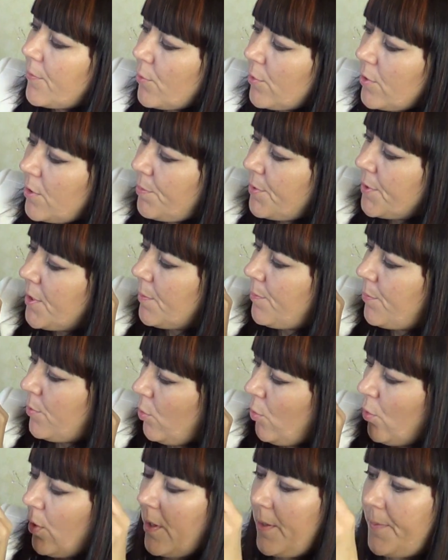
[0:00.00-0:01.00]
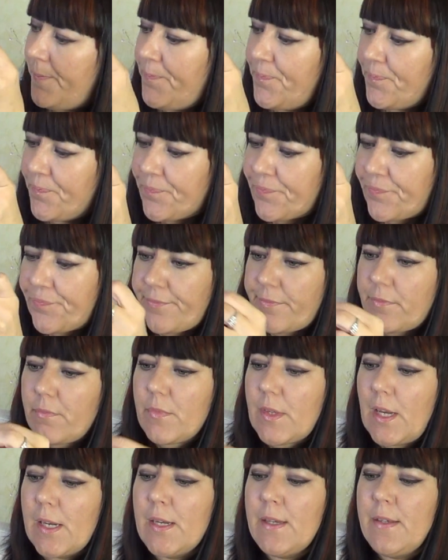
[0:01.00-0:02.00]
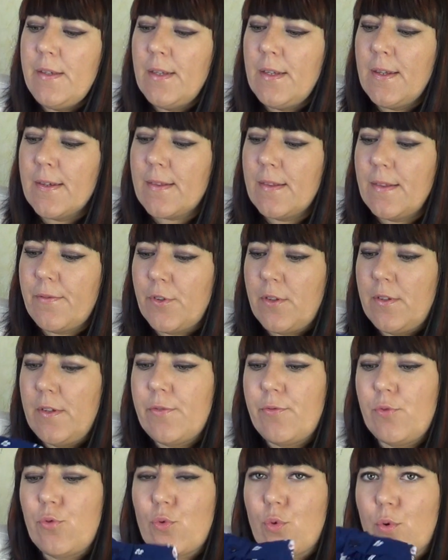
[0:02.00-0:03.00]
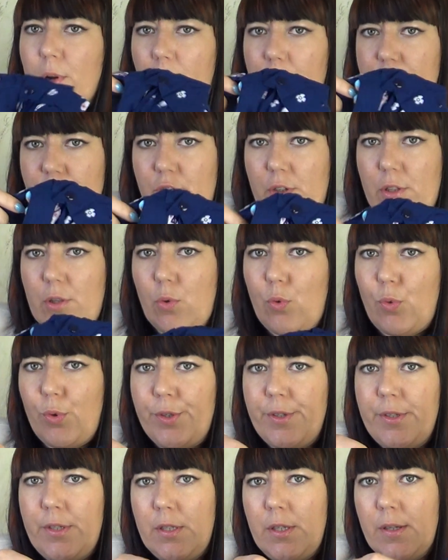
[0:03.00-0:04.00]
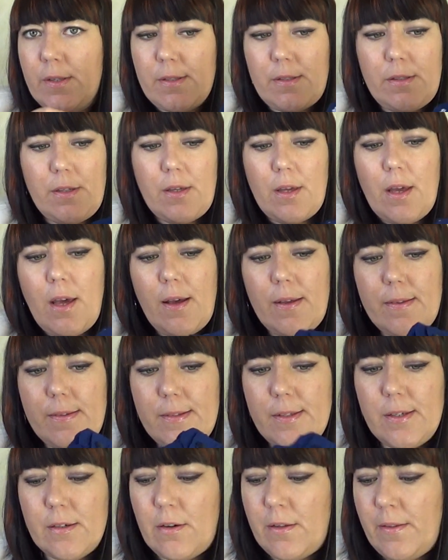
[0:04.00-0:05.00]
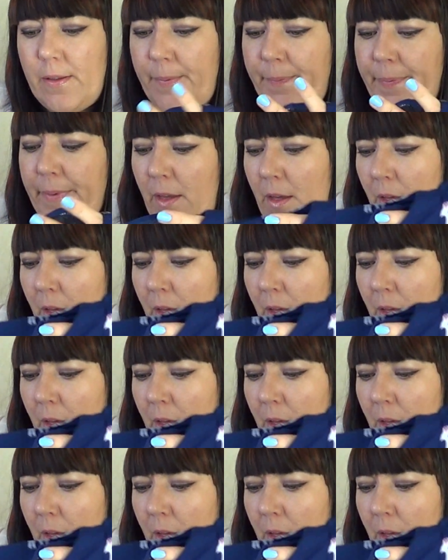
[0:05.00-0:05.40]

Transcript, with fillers: вроде бы неплохо. И интересно, вот здесь вот рукавчик такой интересный сделано.